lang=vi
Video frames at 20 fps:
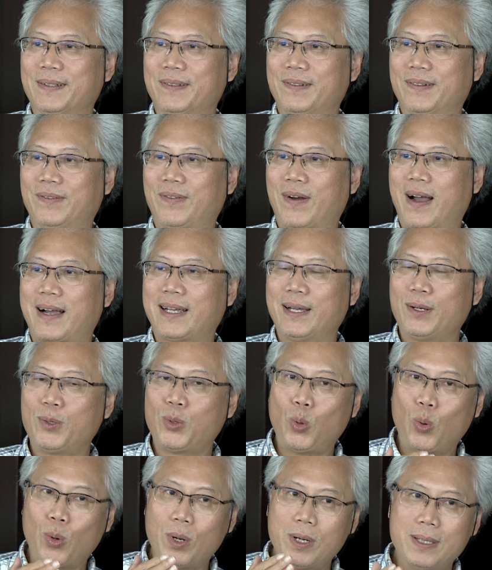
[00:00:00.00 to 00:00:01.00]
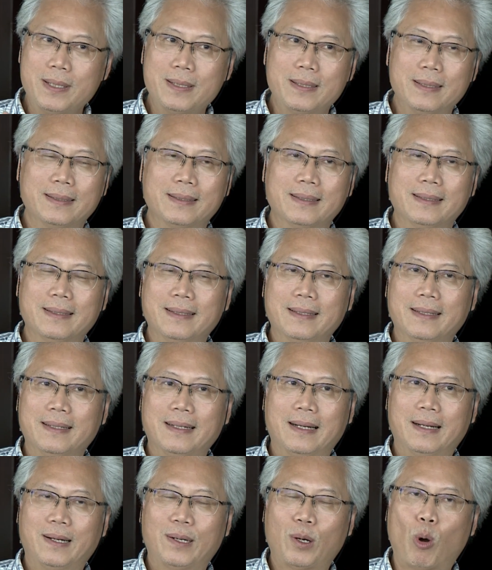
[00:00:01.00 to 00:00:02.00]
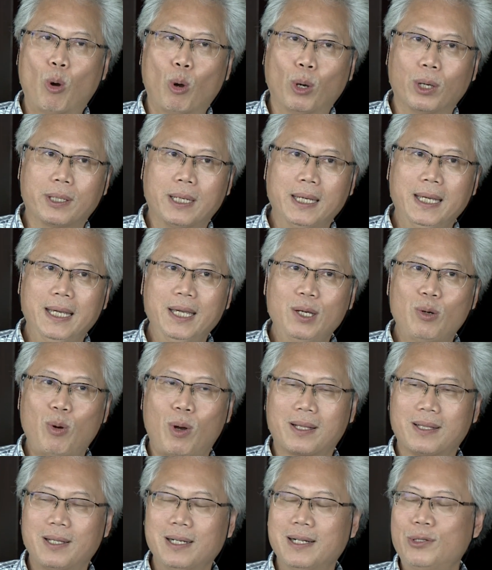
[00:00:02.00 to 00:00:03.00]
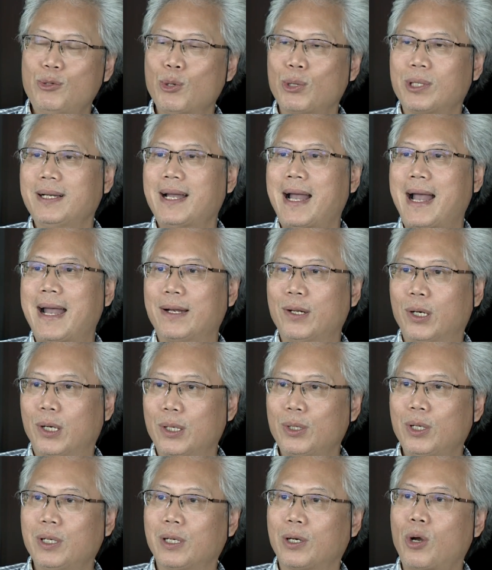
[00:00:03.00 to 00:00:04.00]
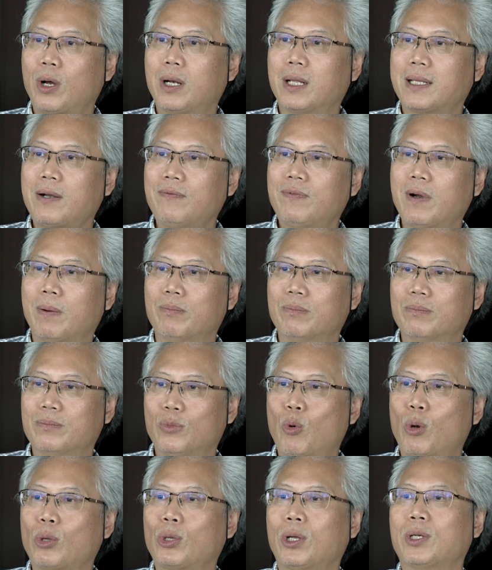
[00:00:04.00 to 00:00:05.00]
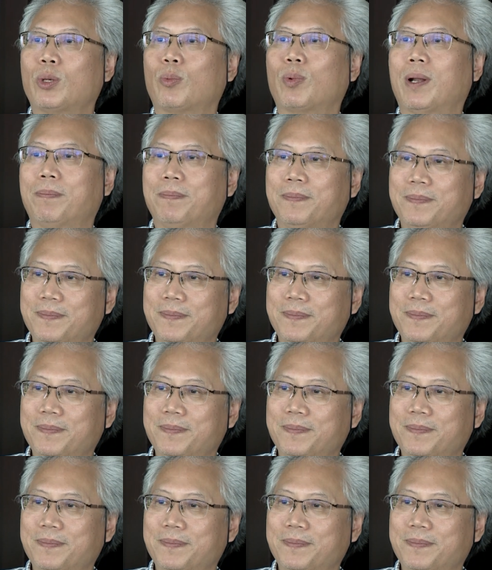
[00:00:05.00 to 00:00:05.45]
và cái cuốn uh, hồi ký hoặc tự truyện thứ hai đó nó được coi là tác phẩm hoàn toàn độc lập